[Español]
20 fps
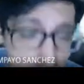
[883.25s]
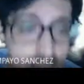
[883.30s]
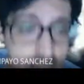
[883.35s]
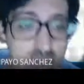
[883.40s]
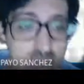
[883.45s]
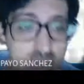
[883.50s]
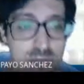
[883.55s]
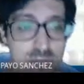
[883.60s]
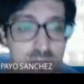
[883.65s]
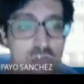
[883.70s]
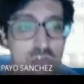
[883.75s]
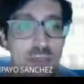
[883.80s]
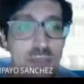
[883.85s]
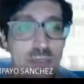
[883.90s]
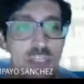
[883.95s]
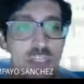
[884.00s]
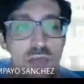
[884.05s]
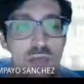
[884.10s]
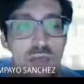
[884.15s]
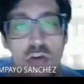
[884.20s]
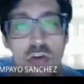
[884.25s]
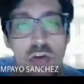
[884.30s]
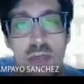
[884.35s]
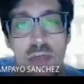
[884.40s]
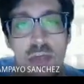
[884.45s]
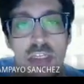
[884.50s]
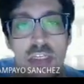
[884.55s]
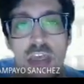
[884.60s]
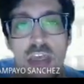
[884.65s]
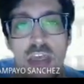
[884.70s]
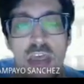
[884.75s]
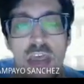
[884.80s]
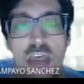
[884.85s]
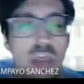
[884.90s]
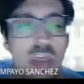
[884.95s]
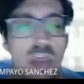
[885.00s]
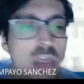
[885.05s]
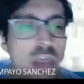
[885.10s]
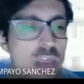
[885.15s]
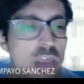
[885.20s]
Es lo mismo. Lo que pasa es que
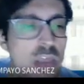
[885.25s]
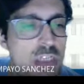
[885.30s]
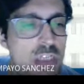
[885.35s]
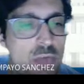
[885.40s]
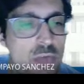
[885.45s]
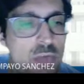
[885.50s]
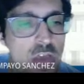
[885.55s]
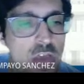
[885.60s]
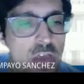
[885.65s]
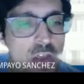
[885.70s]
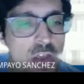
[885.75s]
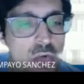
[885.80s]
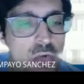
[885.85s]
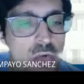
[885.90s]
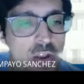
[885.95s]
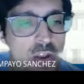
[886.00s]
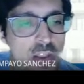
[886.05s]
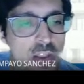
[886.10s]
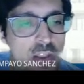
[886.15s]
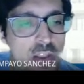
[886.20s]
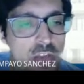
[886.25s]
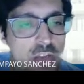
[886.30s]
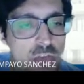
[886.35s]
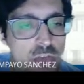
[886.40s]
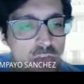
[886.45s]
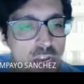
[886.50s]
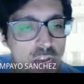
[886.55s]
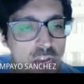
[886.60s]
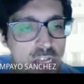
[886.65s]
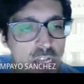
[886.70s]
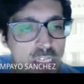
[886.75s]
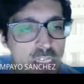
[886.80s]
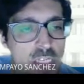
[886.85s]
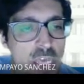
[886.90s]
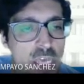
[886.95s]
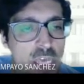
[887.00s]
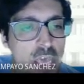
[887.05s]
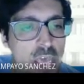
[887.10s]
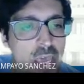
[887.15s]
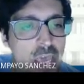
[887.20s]
se puede calcular de las dos maneras.
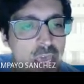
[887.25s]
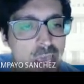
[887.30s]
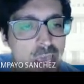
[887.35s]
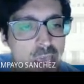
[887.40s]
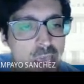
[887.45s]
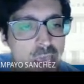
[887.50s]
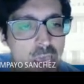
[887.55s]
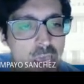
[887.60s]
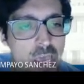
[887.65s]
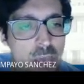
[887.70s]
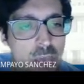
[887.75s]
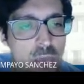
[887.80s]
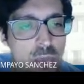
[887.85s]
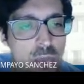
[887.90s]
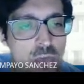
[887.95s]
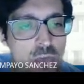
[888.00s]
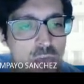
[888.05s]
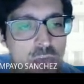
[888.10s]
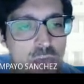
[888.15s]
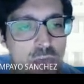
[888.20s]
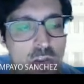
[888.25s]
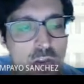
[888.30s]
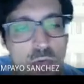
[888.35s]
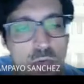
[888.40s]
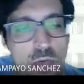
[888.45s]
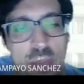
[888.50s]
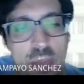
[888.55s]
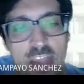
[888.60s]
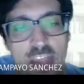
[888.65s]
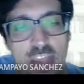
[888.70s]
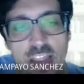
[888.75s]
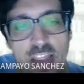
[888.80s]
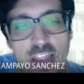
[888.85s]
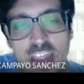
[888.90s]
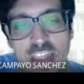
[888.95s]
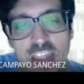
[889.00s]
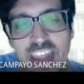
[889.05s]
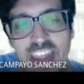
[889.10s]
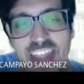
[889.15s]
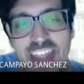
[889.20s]
Eh, podemos ver como medida de tendencia
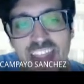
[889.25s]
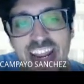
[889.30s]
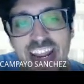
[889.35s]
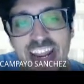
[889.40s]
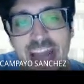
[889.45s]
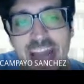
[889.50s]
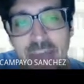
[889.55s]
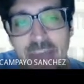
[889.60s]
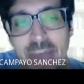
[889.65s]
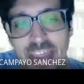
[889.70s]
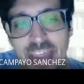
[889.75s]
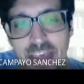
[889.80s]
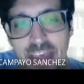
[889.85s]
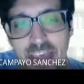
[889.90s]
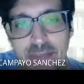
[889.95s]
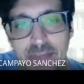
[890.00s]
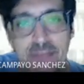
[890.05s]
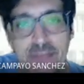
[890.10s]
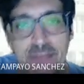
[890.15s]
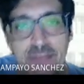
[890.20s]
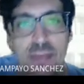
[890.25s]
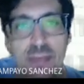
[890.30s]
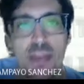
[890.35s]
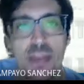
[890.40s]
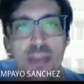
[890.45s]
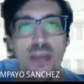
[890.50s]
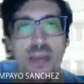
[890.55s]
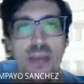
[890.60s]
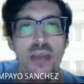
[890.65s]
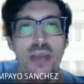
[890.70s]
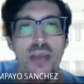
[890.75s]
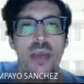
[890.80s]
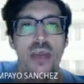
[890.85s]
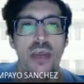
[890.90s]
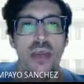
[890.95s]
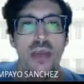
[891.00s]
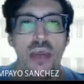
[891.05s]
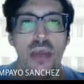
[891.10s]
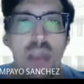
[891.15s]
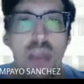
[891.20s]
central la media.
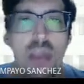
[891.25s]
En